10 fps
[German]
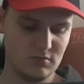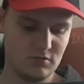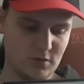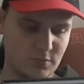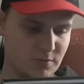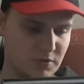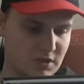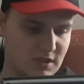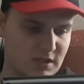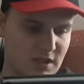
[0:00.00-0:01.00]

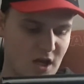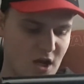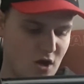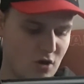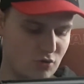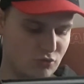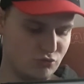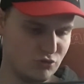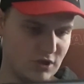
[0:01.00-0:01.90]
Top-Sprüche drin. Und, und